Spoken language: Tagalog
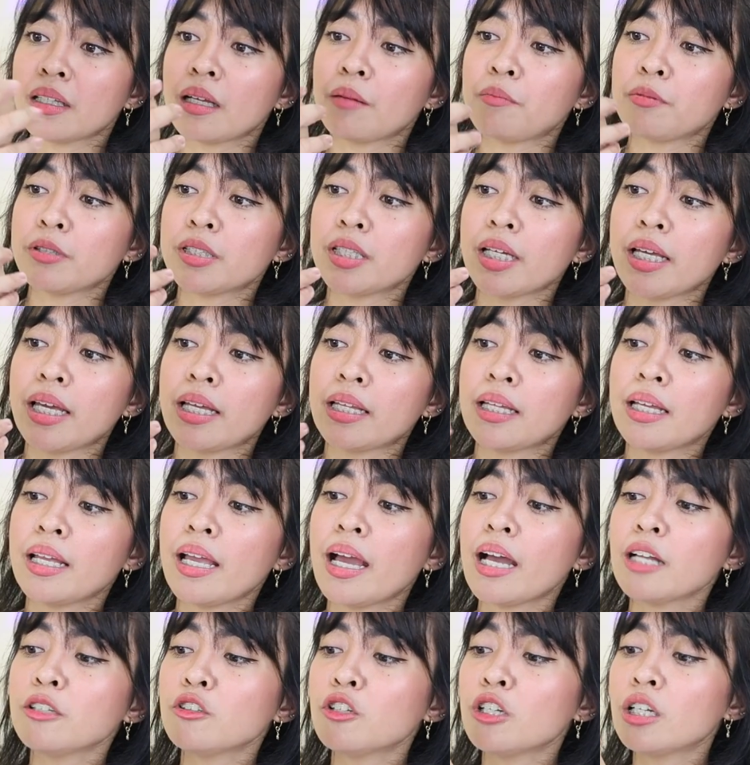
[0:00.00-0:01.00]
tapos, ayan.
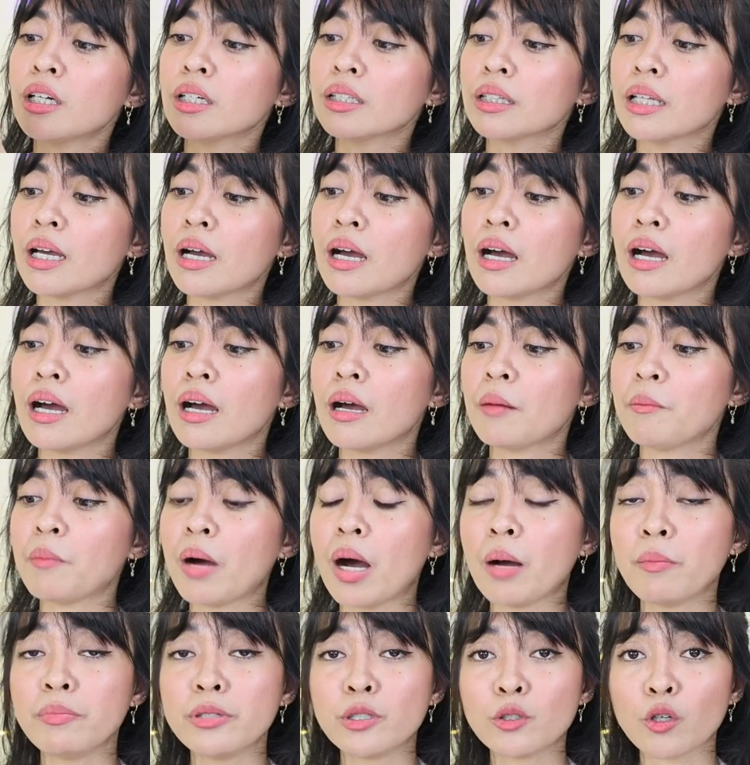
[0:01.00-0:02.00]
Hayaan nyo lang na
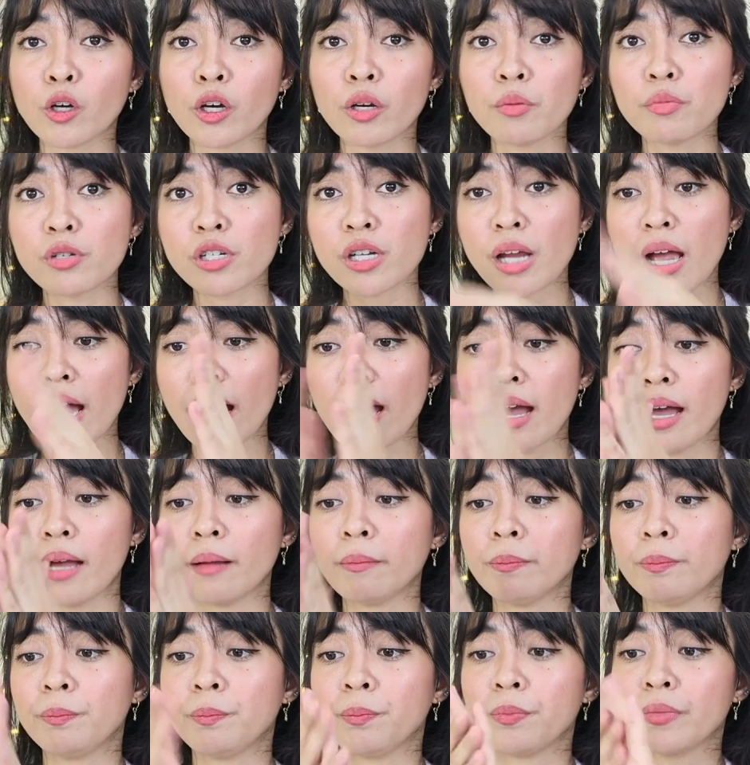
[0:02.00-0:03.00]
ma-absorb
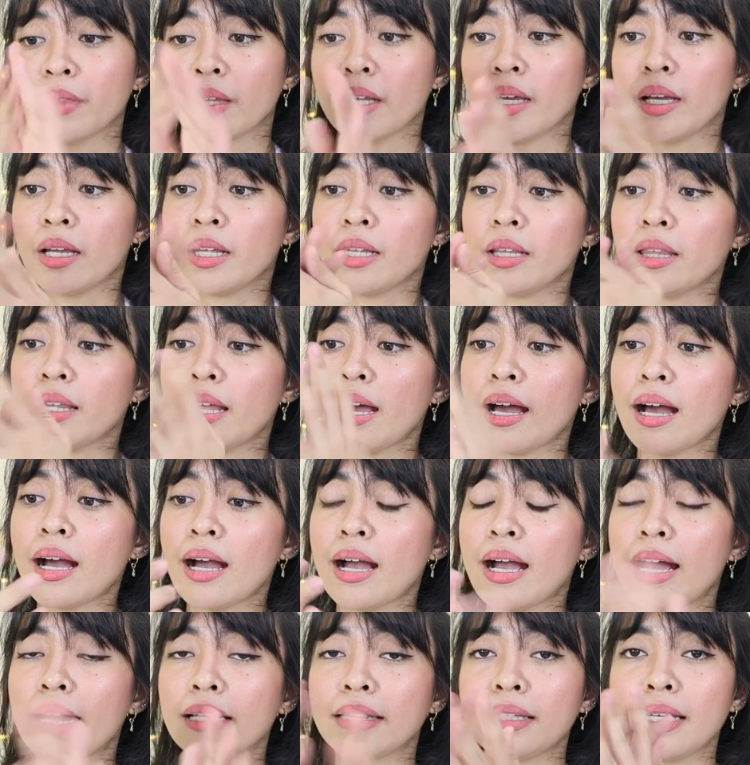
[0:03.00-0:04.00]
siya ng
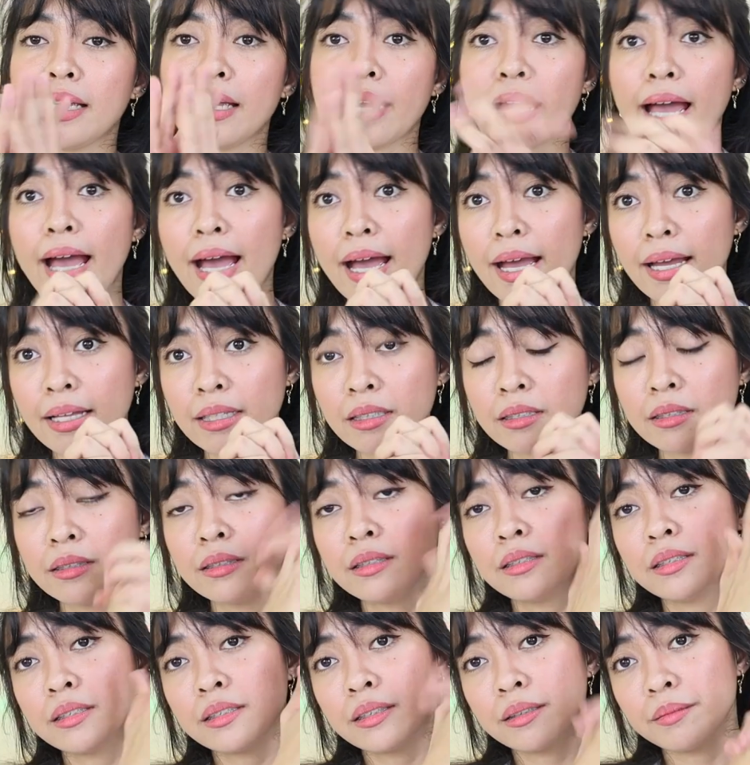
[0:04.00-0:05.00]
ating
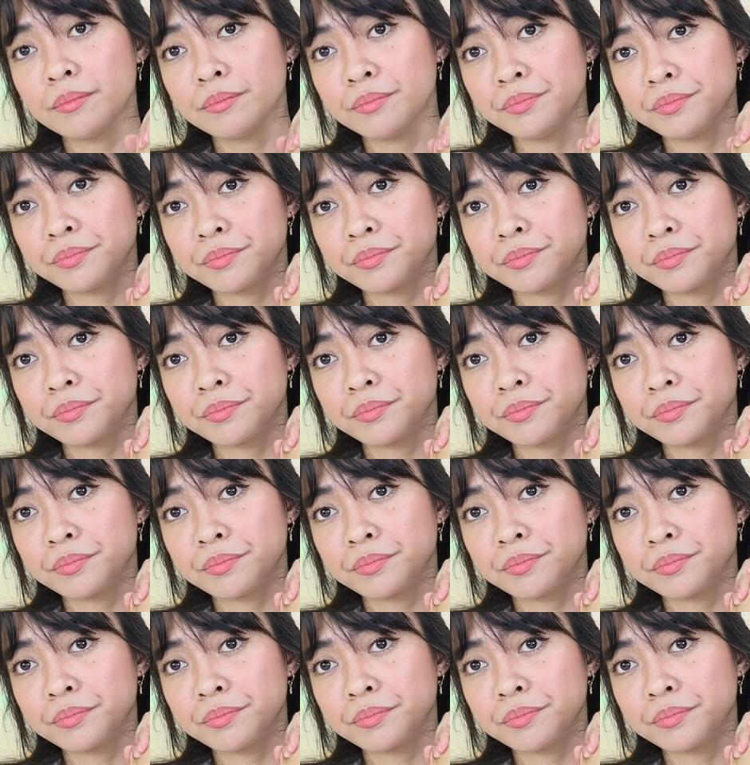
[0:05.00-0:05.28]
hands.